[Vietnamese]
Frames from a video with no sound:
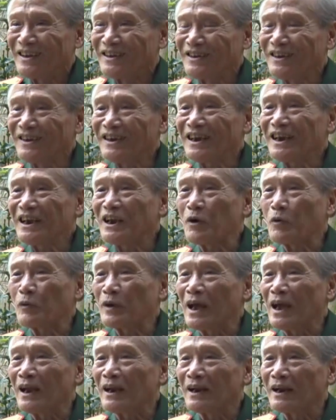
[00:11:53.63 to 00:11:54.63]
dưới cái đầu
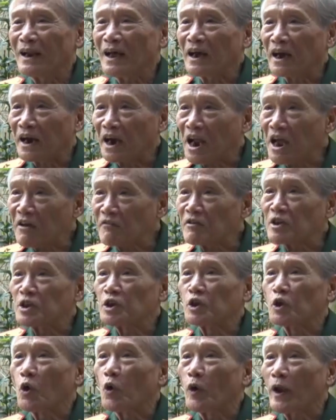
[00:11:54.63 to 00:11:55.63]
đề là La Grève
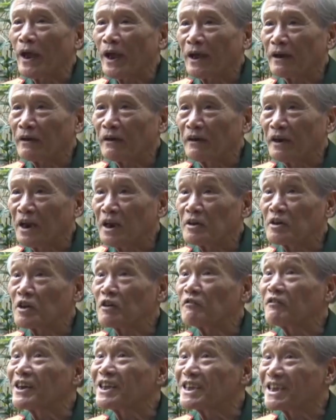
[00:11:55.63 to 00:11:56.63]
scolaire de
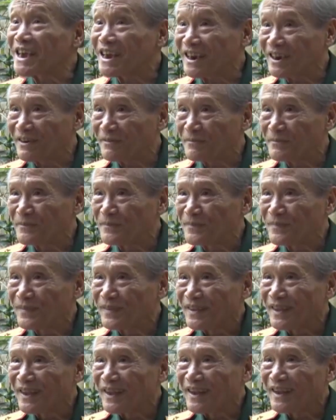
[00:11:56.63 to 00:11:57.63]
dinosaur Francais
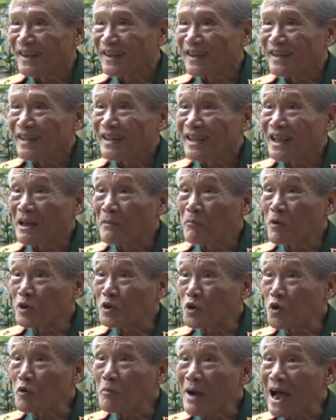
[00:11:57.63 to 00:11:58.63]
thì một
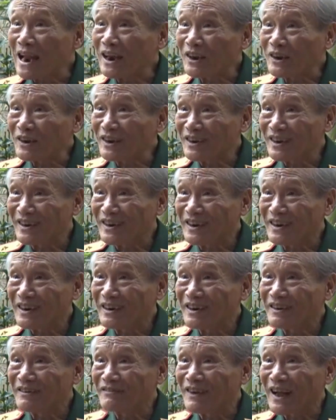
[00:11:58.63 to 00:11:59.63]
số bạn
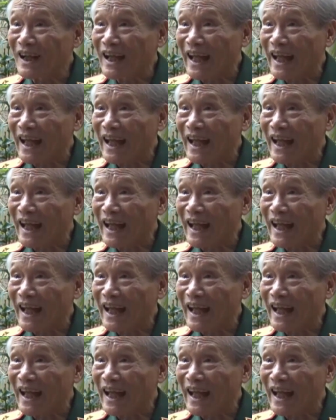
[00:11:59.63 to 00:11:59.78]
và